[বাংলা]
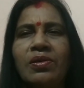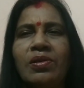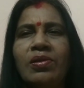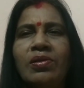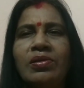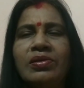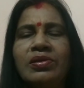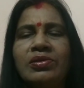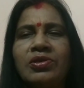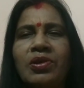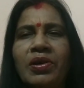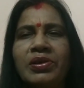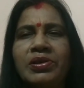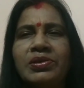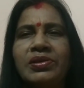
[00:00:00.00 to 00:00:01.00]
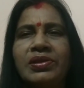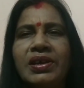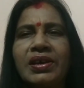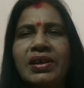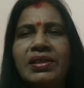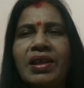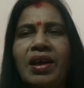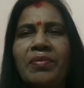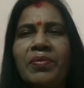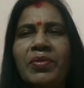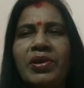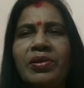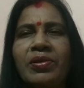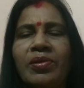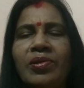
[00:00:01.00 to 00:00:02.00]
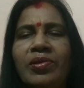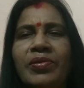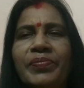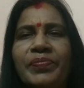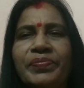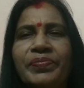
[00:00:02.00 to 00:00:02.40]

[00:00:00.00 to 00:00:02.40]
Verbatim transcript: হলো ছয়জন থেকে তারপরে হলো